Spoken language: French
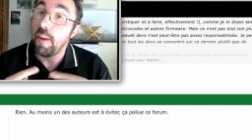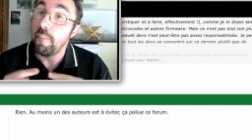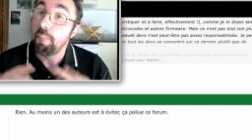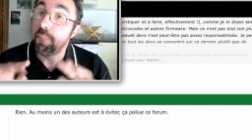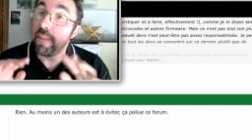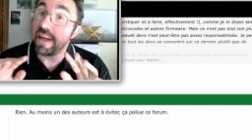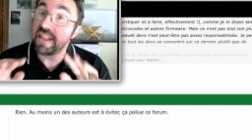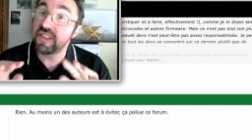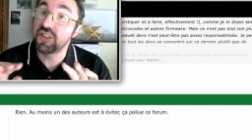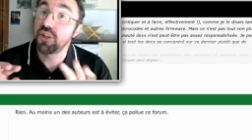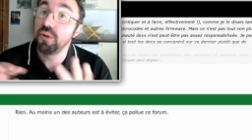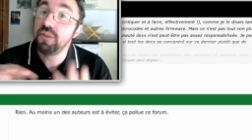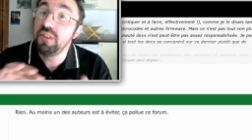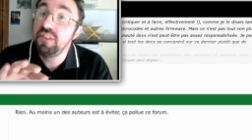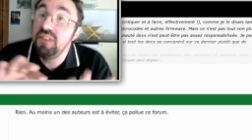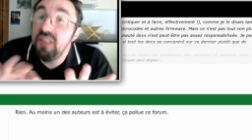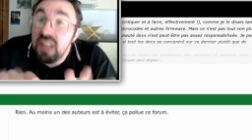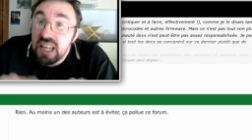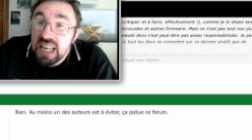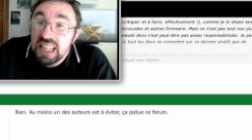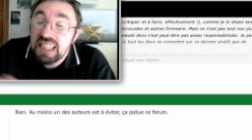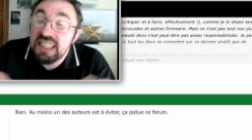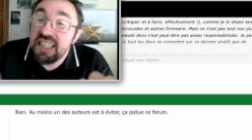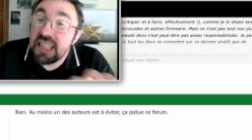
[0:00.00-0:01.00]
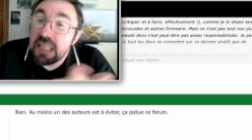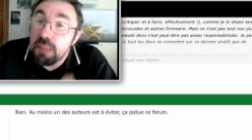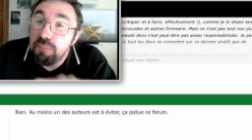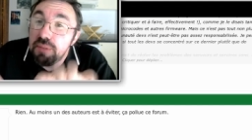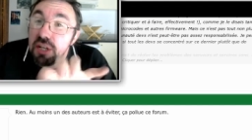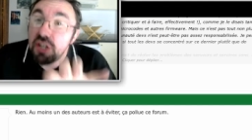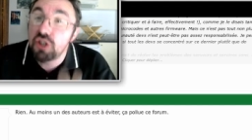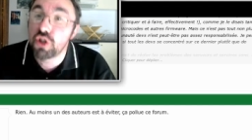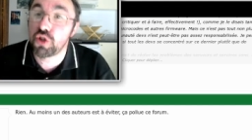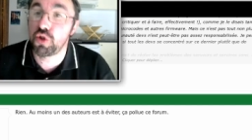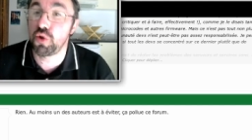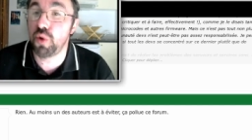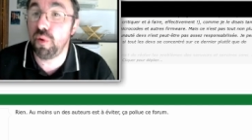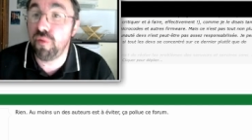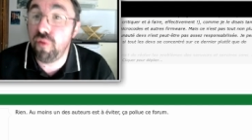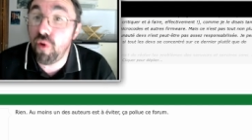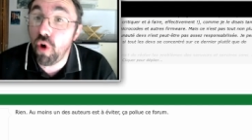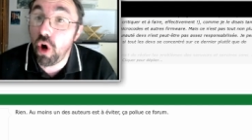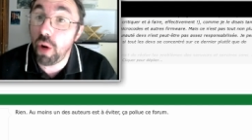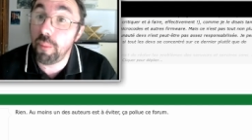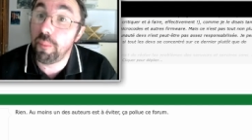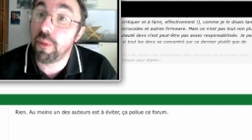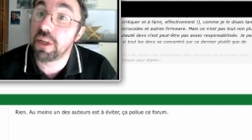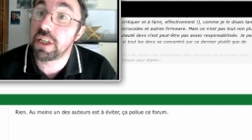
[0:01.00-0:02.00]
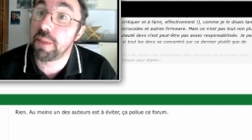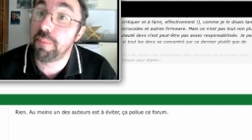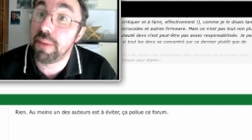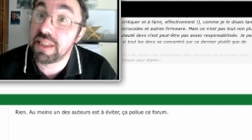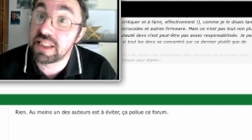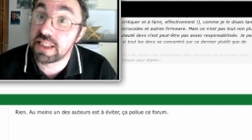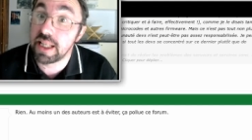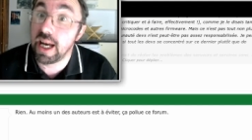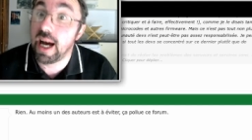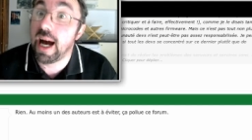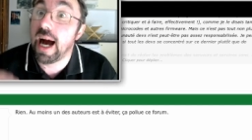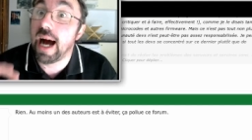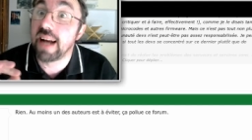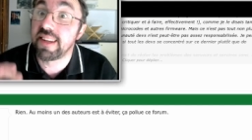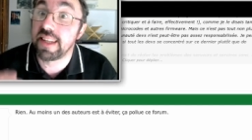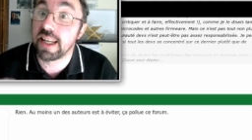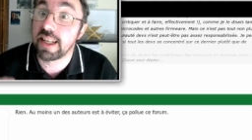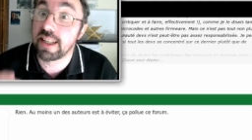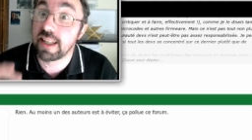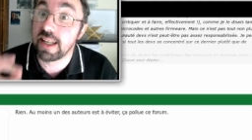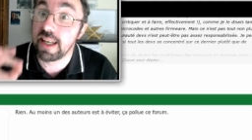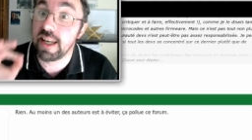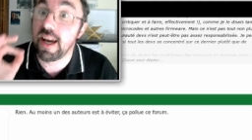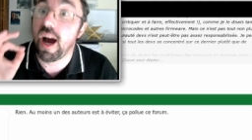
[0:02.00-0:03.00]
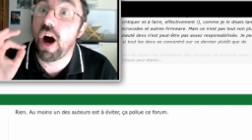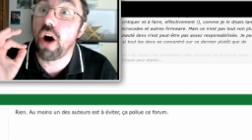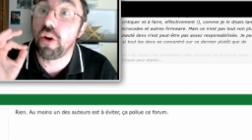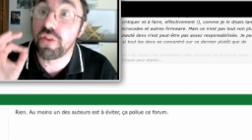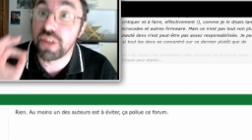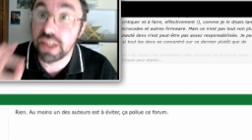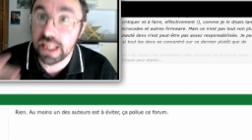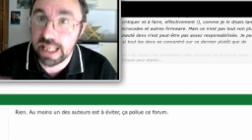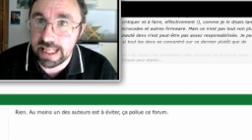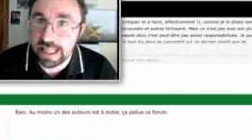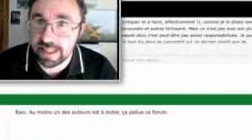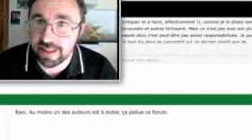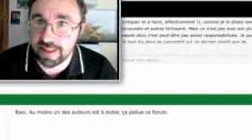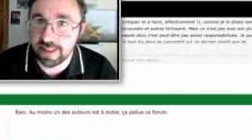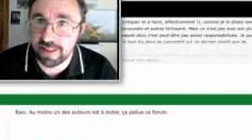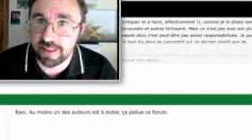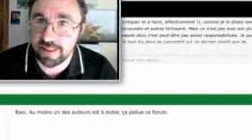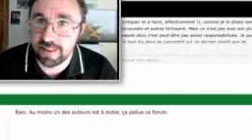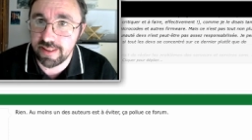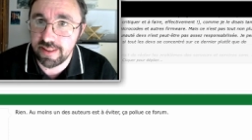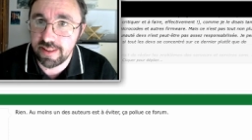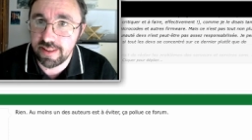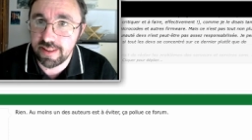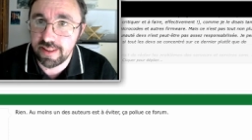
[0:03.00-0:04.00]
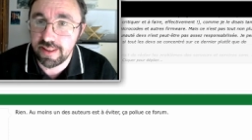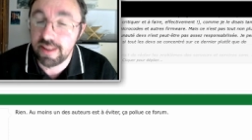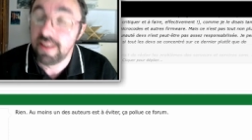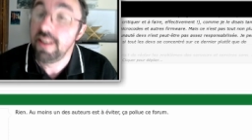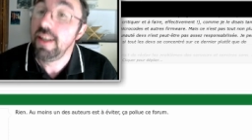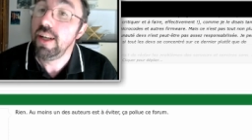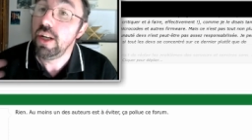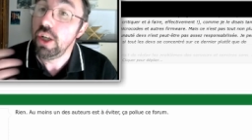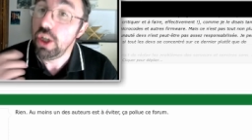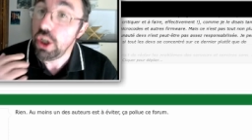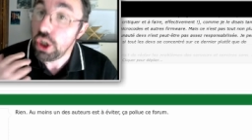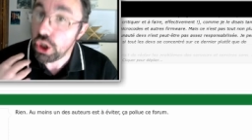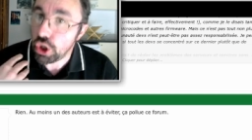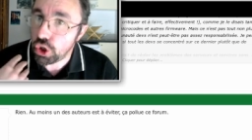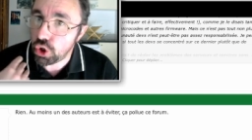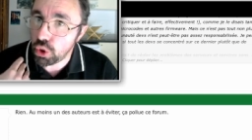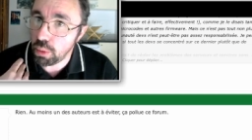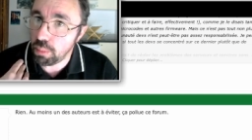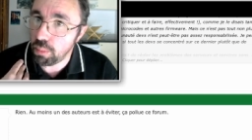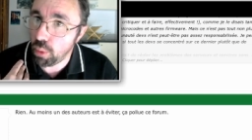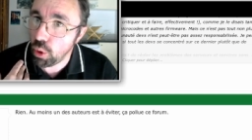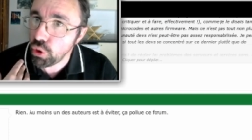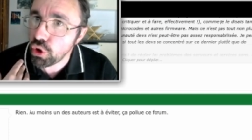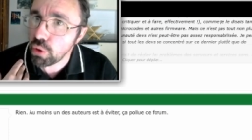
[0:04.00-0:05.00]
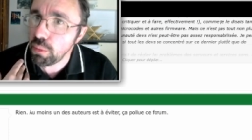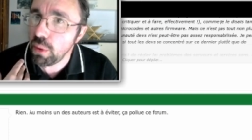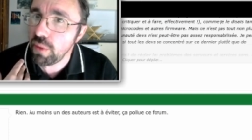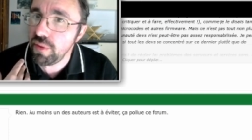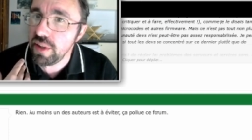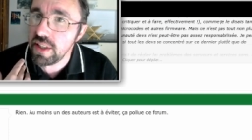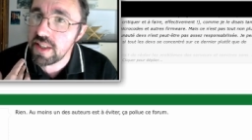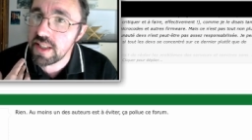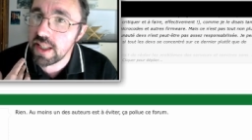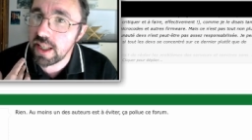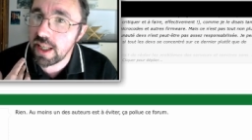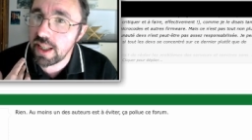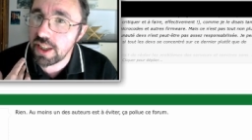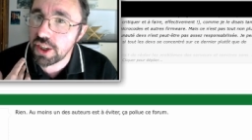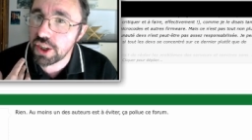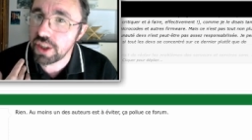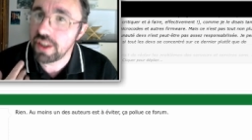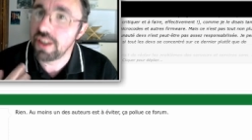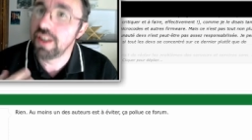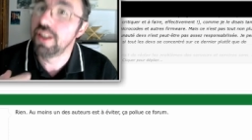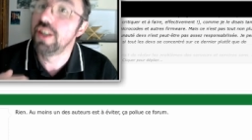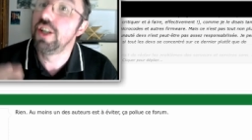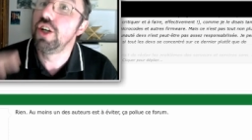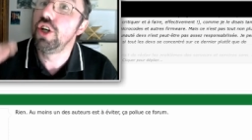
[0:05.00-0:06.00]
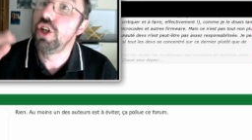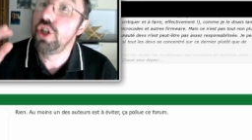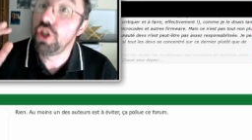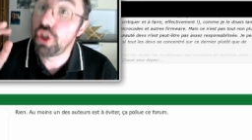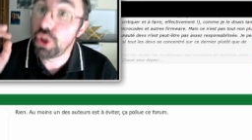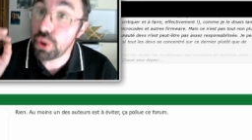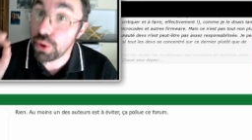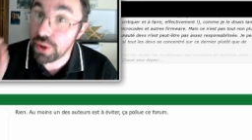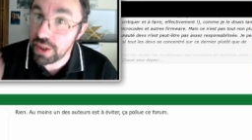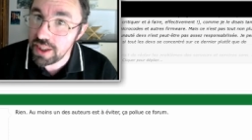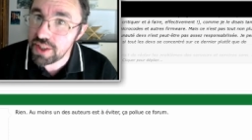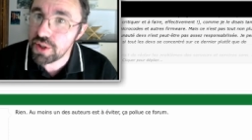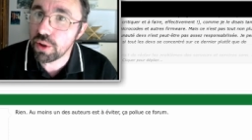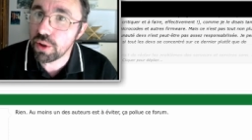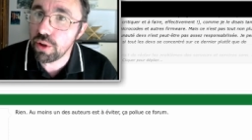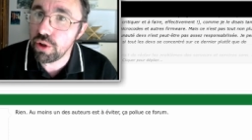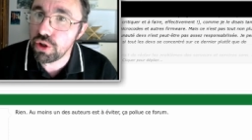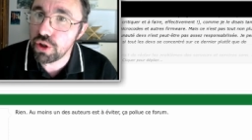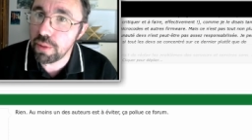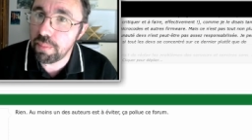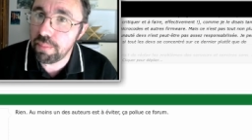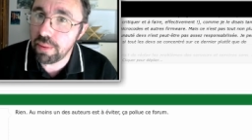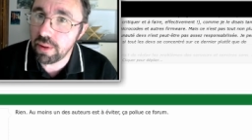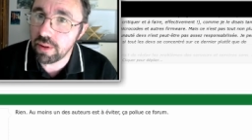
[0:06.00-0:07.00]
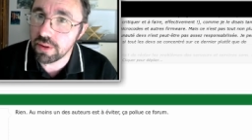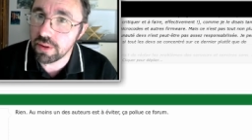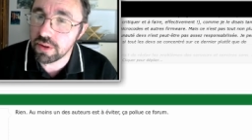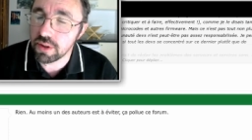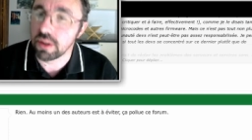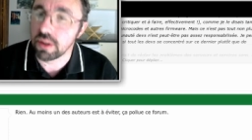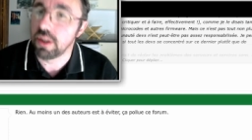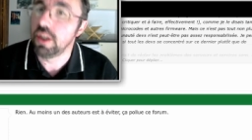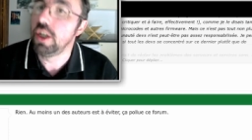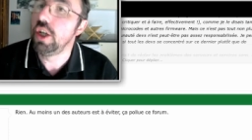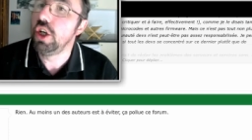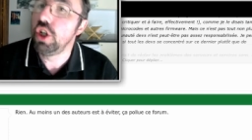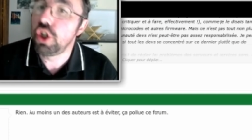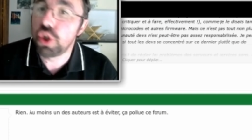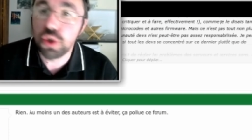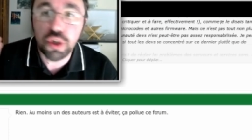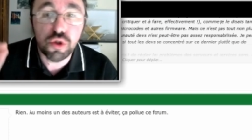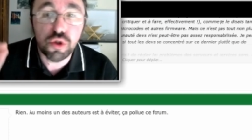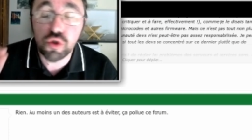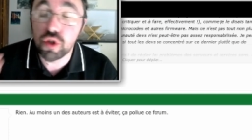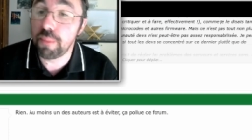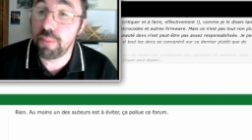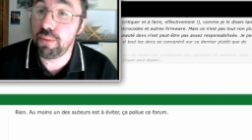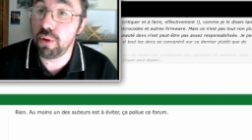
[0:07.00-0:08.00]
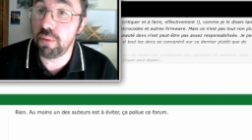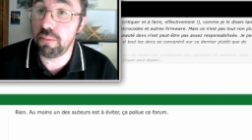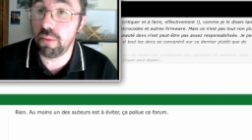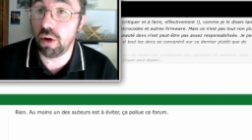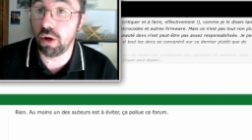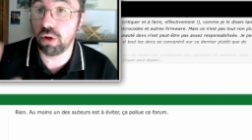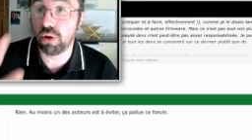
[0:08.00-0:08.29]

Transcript: Parce que dire des petites choses sur ton forum, moi j'appelle ça attaquer en traître. Je montre mon visage, je dis ce que je pense. Je dis tout simplement